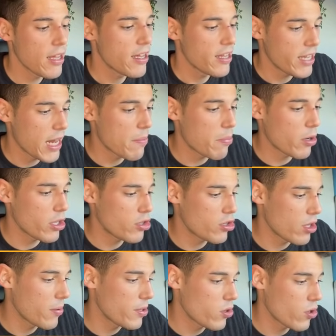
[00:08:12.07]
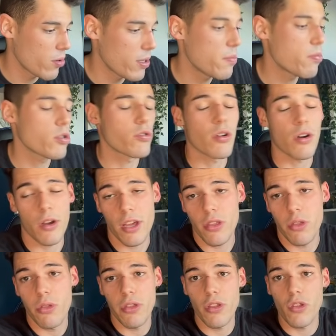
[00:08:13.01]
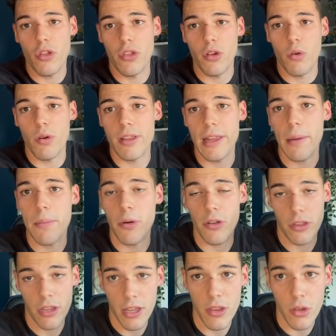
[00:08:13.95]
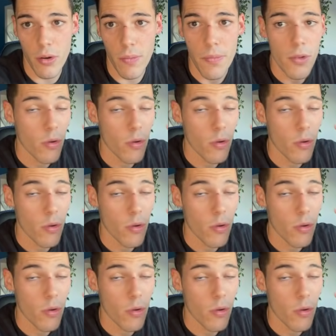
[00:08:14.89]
y el proyecto de Vitorbit, pues bueno, hizo un 150%,